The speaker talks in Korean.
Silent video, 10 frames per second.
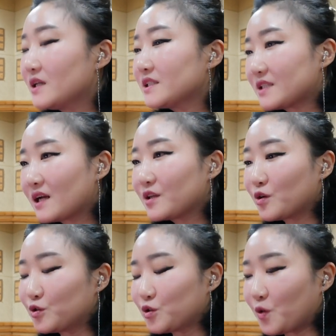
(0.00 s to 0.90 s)
실황
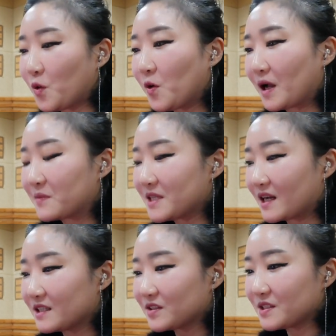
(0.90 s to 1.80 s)
연주로
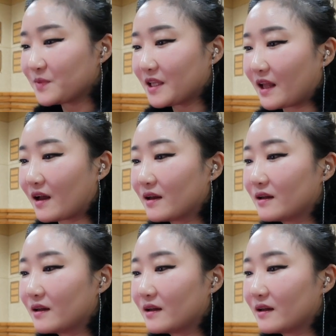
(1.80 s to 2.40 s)
감상하셨습니다.